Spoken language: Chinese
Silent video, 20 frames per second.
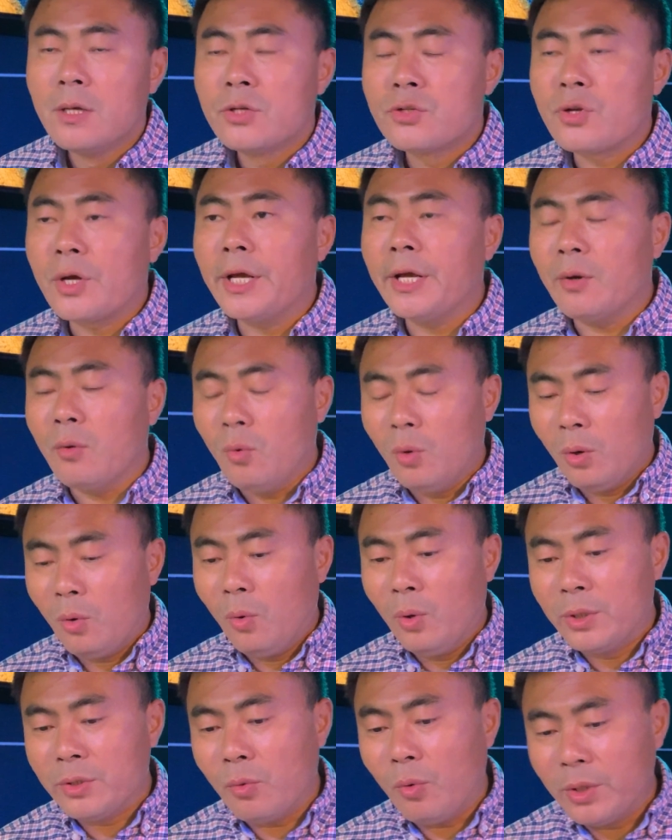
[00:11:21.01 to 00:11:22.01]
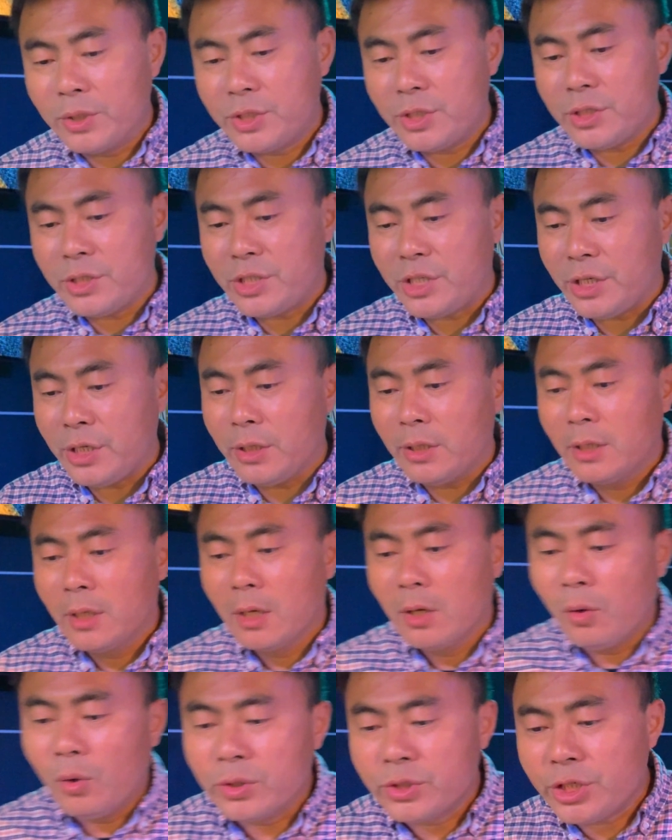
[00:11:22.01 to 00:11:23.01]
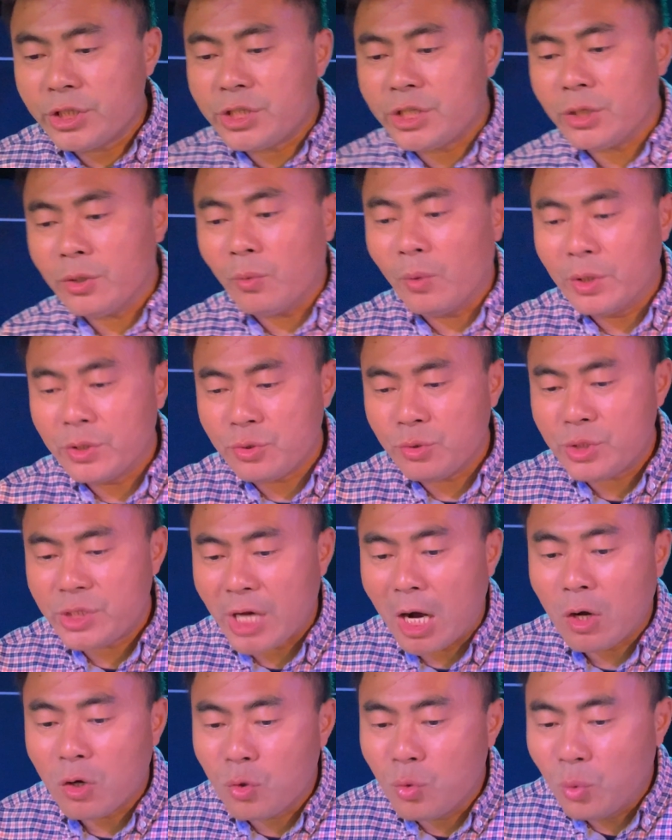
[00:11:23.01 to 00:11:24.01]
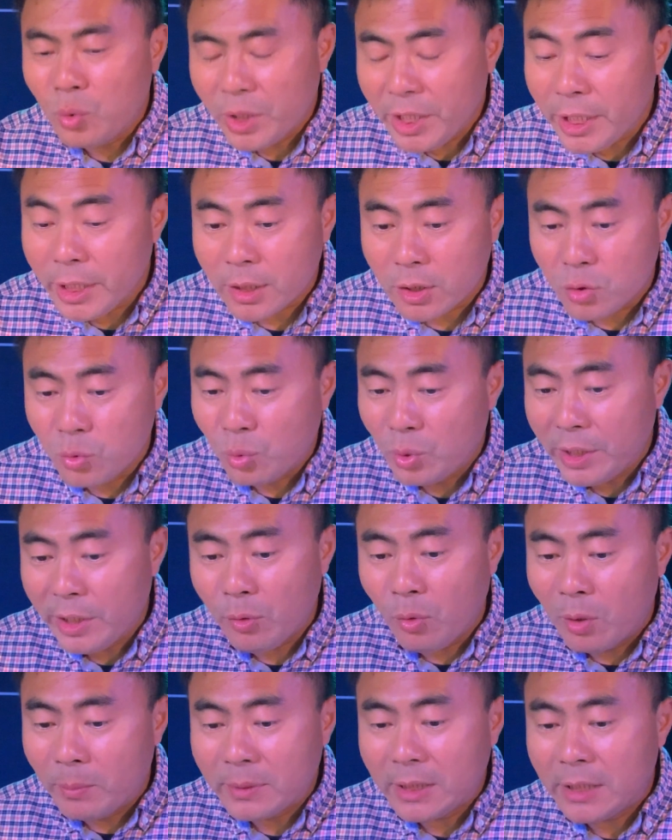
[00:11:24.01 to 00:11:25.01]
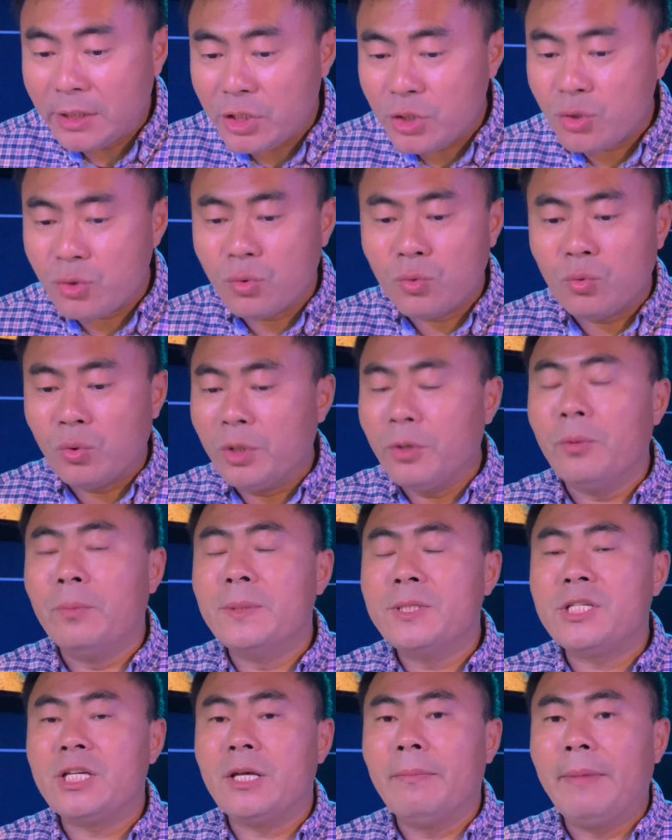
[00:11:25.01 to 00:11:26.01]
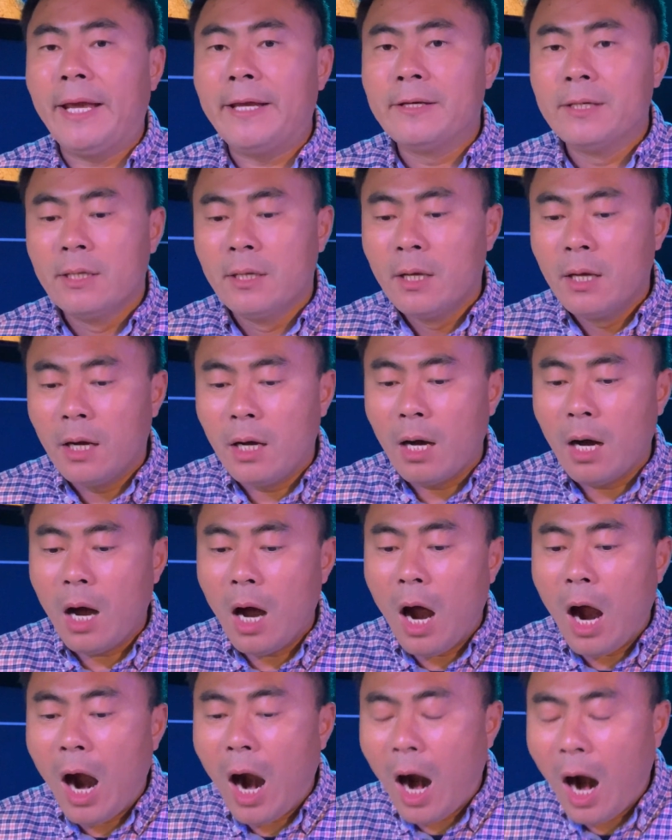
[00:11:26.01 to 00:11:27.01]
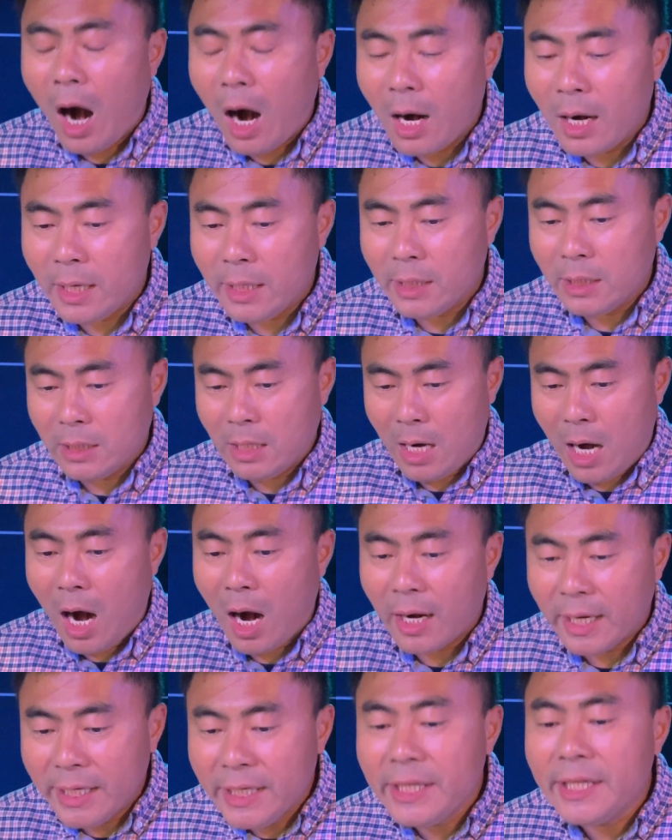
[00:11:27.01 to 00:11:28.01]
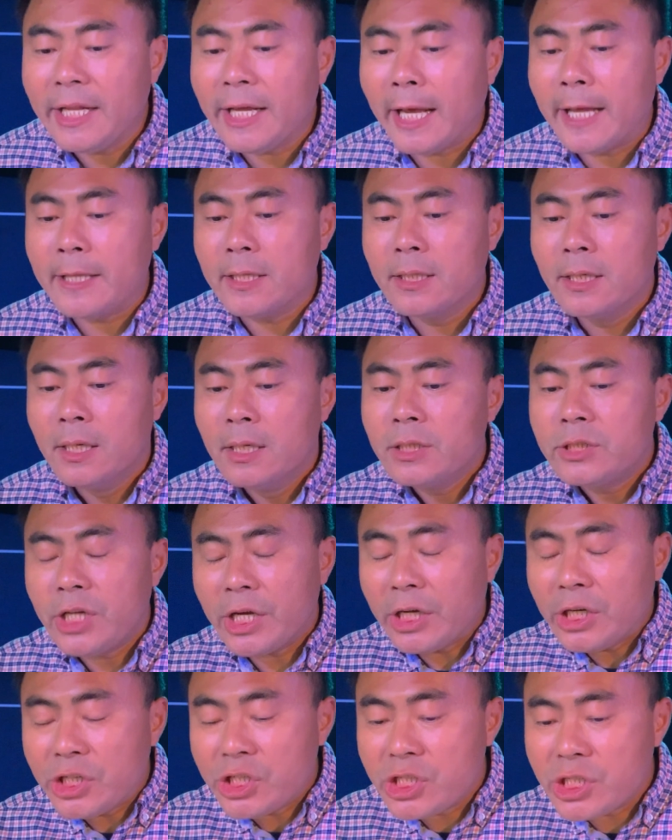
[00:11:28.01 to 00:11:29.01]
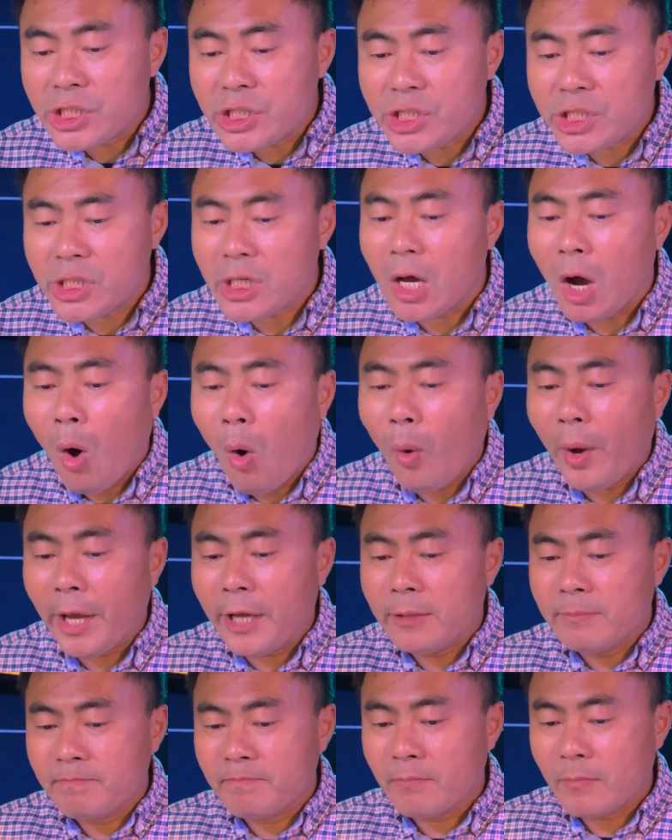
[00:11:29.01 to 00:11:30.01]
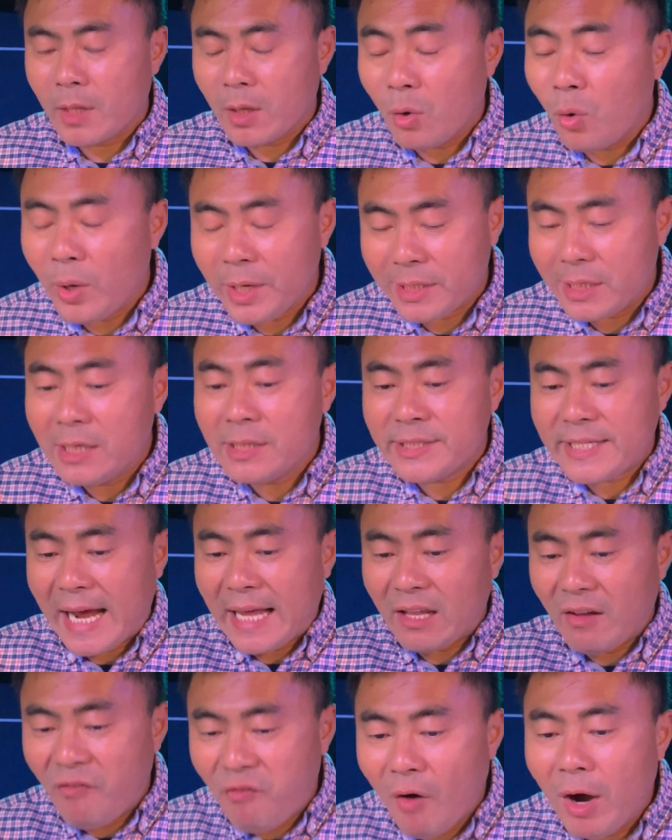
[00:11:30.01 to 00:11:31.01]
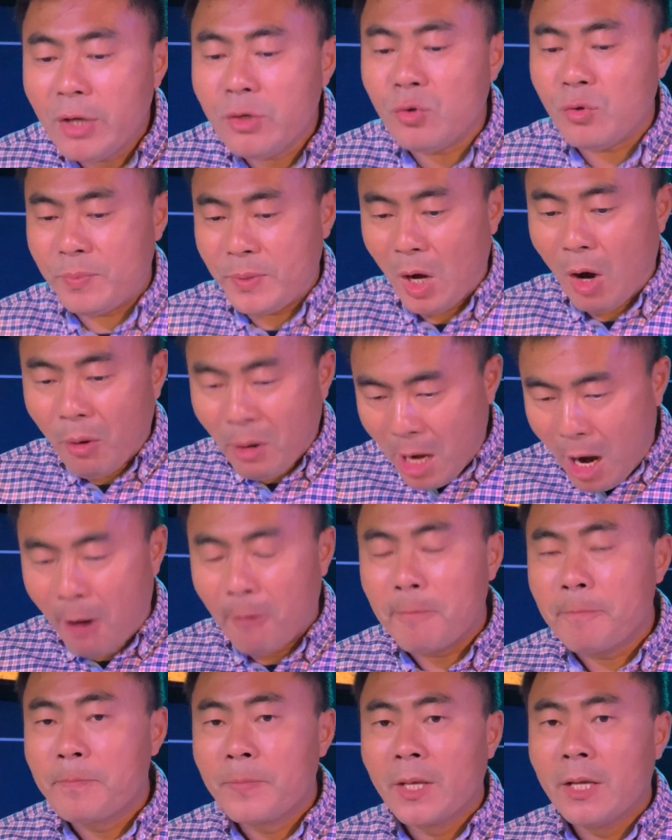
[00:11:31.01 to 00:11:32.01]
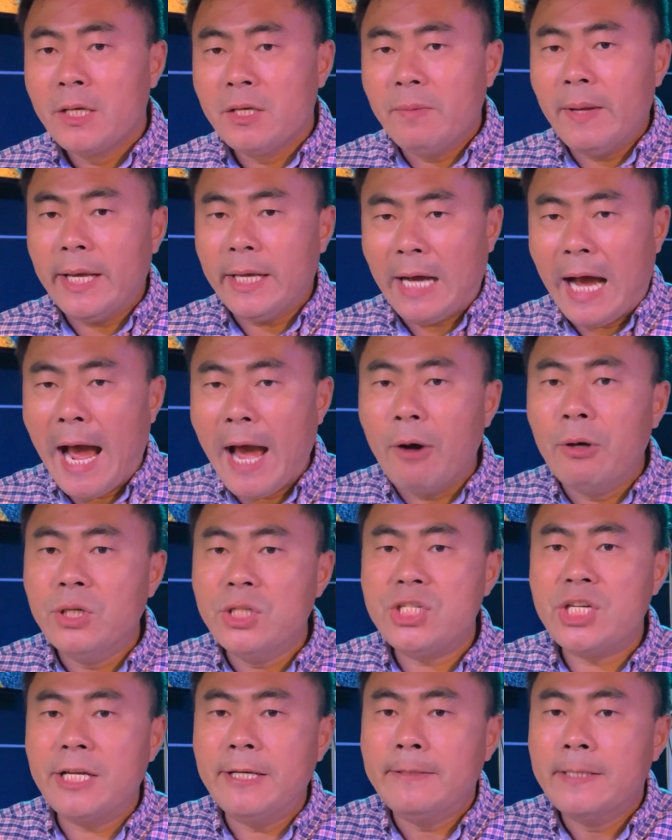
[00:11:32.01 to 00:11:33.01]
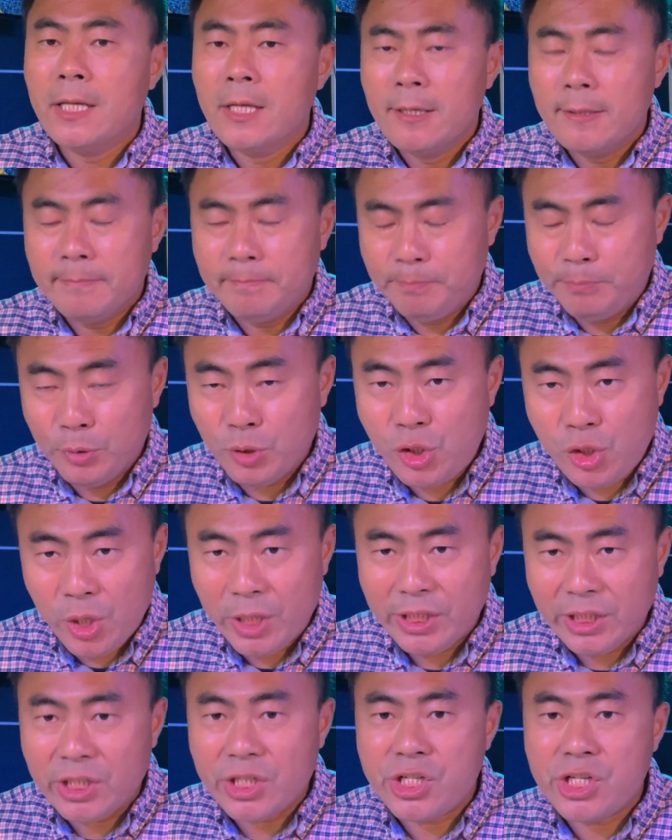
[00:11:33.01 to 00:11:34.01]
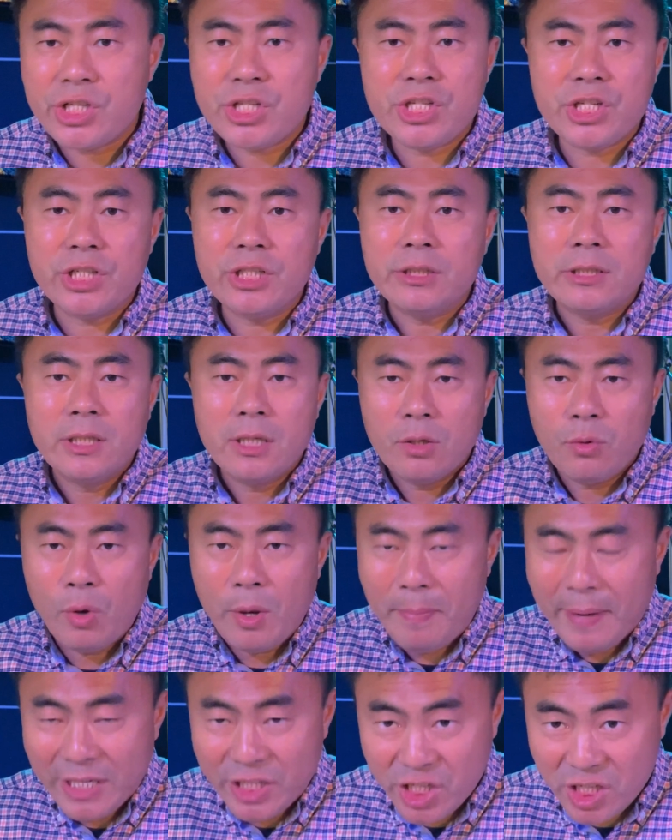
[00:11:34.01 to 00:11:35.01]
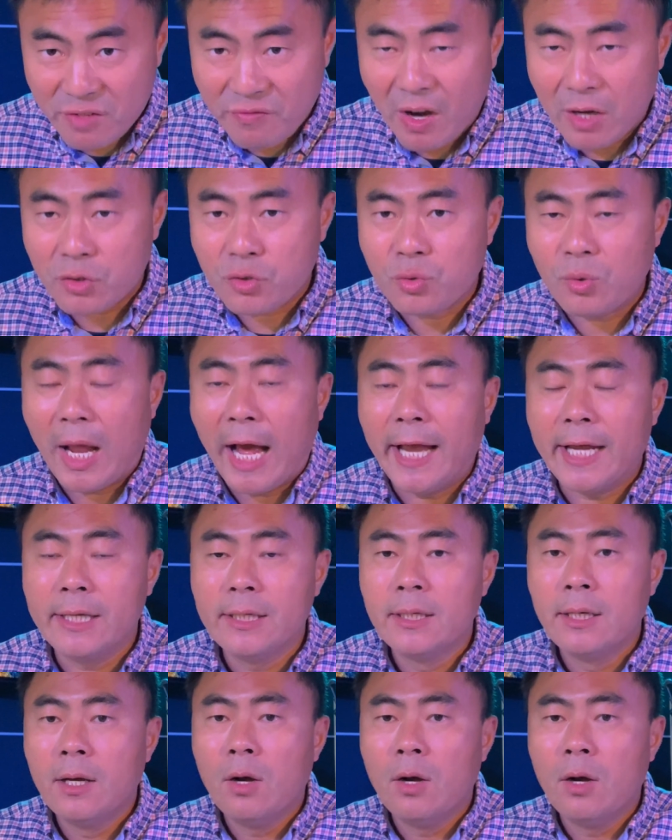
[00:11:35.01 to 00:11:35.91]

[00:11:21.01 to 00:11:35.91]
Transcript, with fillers: 所以，我我我自己我自己我就想鼓励鼓励我们的弟兄，鼓励我们姐妹啊！二零二一年这个世界会会更加的风雨飘摇，因为还有一些不确定的事情。会被释放出来。